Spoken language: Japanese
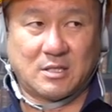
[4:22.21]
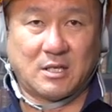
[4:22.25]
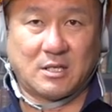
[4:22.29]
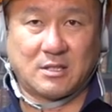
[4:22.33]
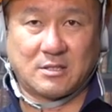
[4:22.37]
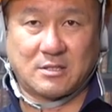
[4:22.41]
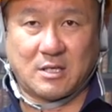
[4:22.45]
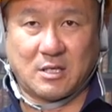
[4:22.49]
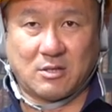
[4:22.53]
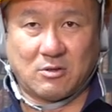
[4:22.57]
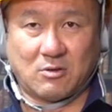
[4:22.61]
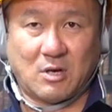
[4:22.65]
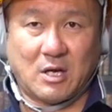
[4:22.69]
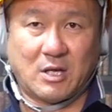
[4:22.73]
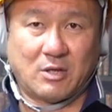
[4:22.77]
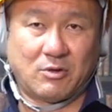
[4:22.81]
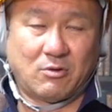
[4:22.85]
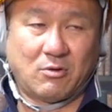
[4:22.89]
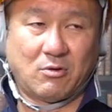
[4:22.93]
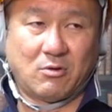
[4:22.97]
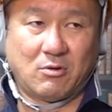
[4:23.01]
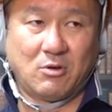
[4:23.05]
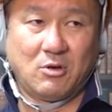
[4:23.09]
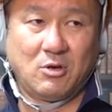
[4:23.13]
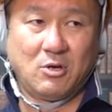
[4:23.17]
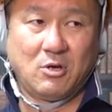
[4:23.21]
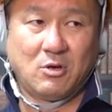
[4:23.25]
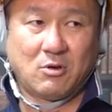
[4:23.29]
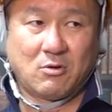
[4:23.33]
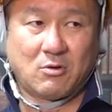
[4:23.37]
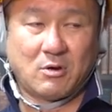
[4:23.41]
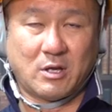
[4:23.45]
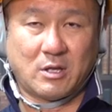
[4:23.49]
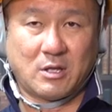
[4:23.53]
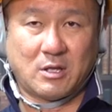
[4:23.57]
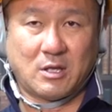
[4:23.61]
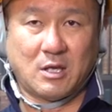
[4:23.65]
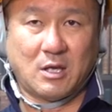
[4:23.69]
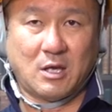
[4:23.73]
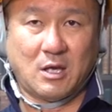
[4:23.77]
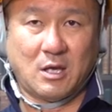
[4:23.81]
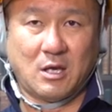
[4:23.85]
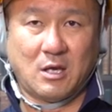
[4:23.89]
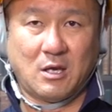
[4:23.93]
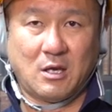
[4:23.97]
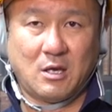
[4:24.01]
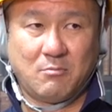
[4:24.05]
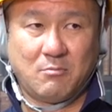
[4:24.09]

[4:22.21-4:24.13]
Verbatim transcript: 礼ですけど、あの、こうやって、